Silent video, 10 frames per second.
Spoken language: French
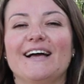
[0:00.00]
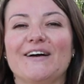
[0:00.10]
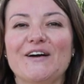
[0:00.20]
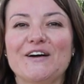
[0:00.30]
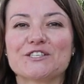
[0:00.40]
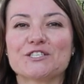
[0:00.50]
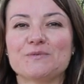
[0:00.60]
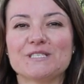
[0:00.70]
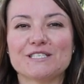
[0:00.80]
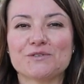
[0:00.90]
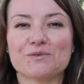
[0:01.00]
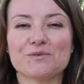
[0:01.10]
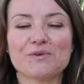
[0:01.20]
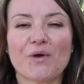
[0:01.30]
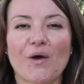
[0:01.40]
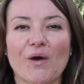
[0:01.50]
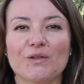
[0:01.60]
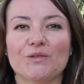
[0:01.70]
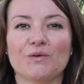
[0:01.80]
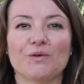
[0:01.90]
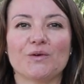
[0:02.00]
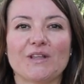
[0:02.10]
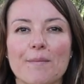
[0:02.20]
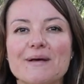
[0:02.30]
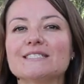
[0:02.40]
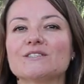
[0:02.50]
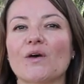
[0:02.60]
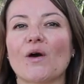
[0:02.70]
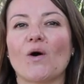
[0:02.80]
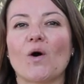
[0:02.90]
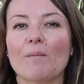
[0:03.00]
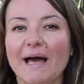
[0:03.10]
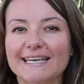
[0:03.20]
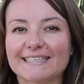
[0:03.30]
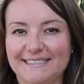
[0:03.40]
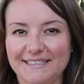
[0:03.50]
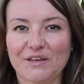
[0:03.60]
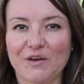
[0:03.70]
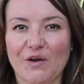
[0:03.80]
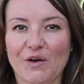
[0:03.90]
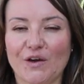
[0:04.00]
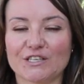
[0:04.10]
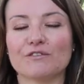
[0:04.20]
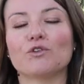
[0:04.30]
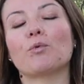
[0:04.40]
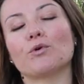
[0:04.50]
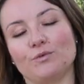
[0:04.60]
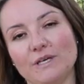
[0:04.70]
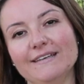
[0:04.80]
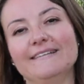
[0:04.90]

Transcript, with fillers: Euh, je suis issue euh, d'un master en marketing euh, chef de produit.